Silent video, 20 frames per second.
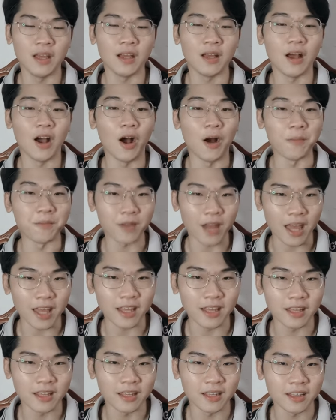Hôm nay
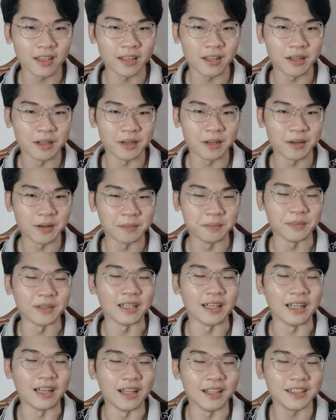
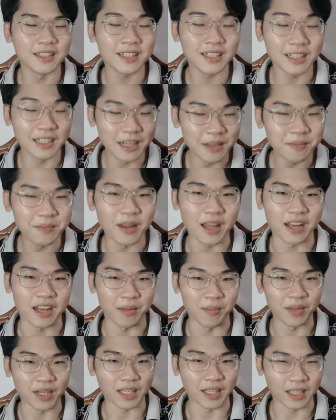mình lên chiếc clip này để
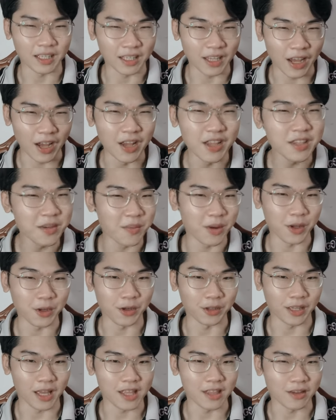mà kể cho mọi
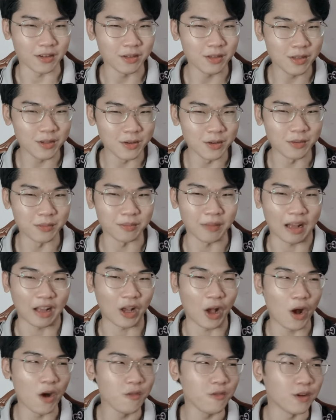người nghe những chương mà
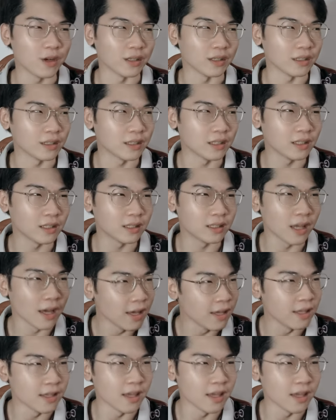có phần kỳ